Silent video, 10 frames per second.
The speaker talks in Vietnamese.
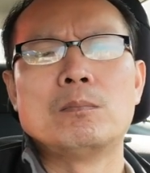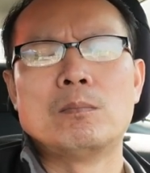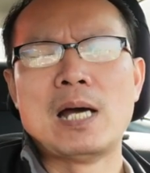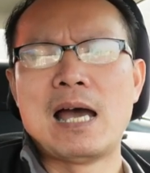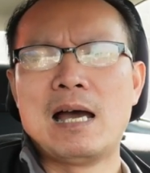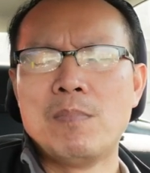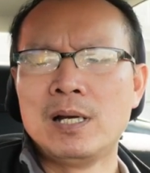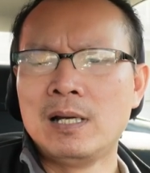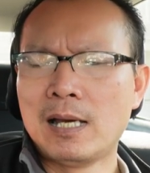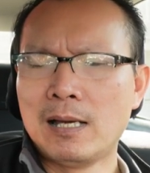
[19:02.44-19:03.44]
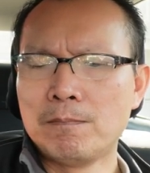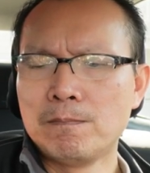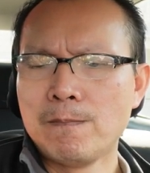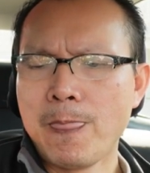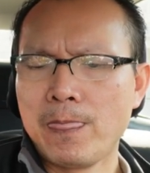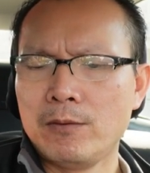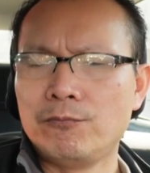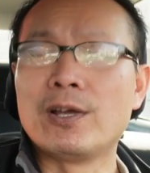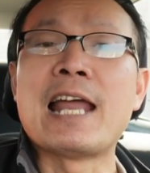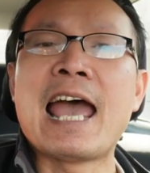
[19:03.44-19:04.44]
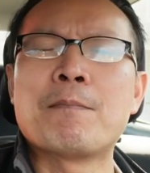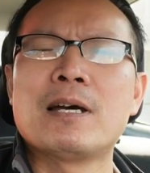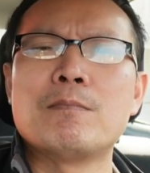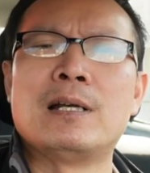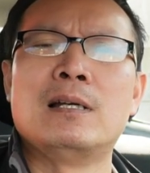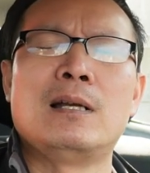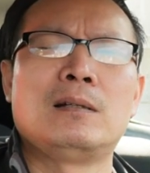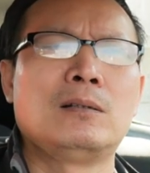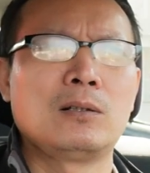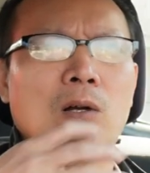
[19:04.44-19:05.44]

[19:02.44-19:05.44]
mà ở bên uh, việt nam á mình